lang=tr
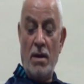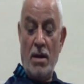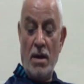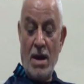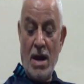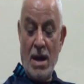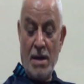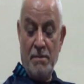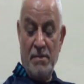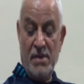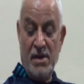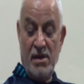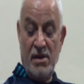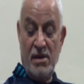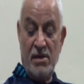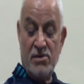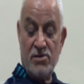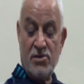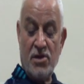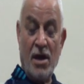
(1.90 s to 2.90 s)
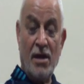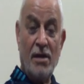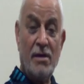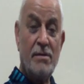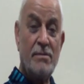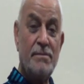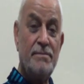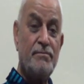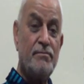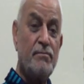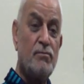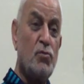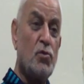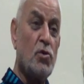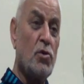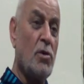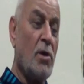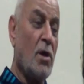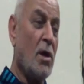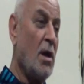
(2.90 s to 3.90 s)
her bir insan
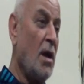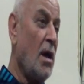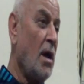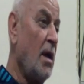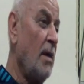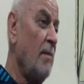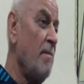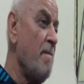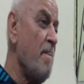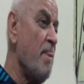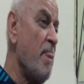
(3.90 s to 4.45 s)
mutlaka